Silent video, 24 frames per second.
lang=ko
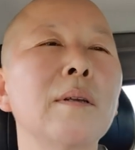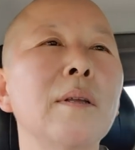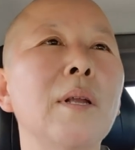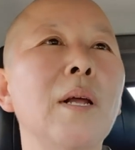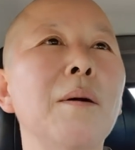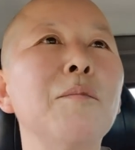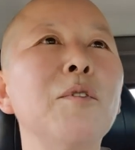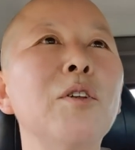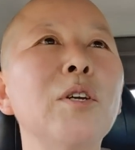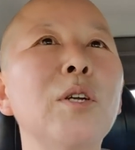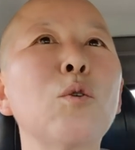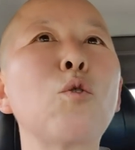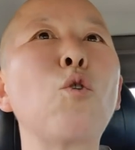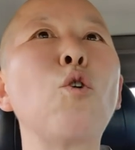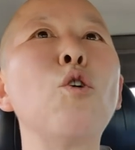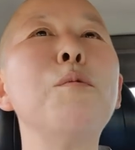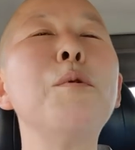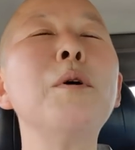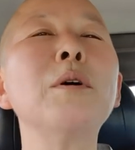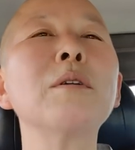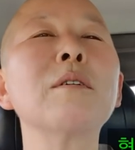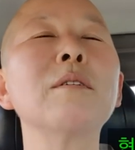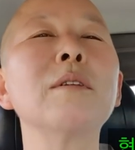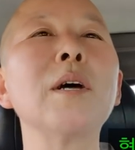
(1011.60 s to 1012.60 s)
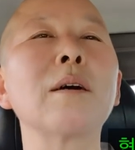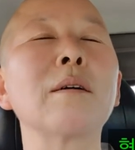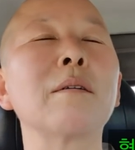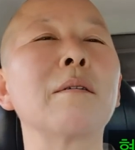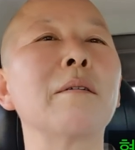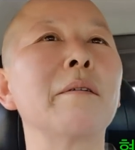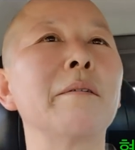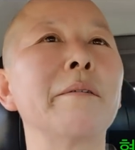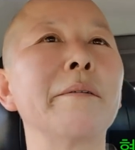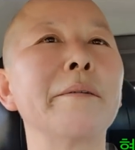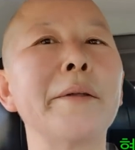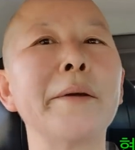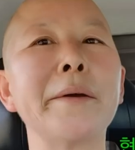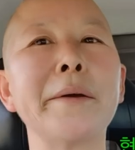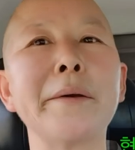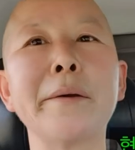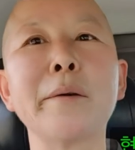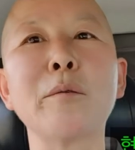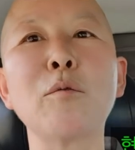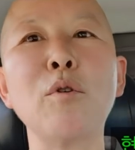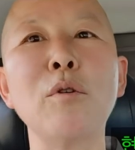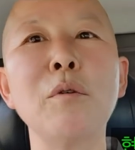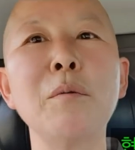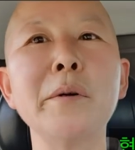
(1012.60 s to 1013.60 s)
남들이 골병 된다 그러는데,
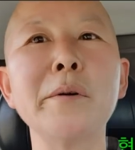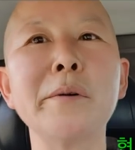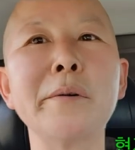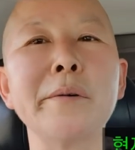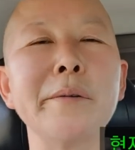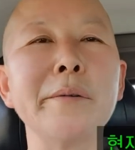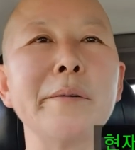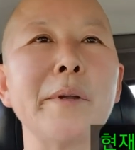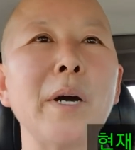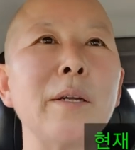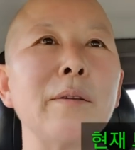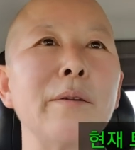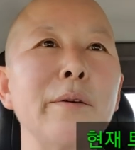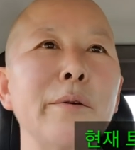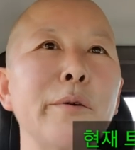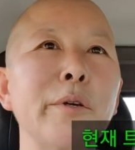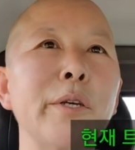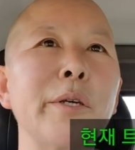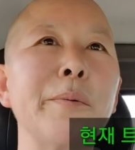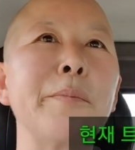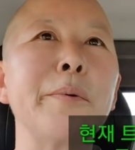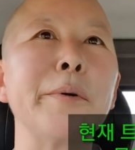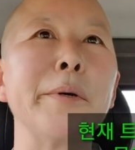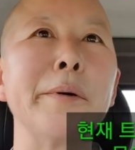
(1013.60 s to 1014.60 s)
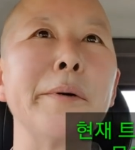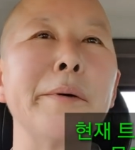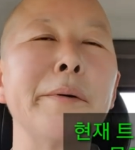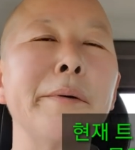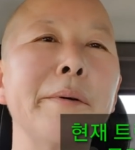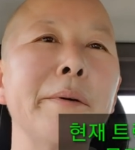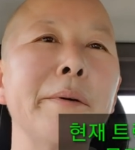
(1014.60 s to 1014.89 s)
골병은 안 들고 싶어요.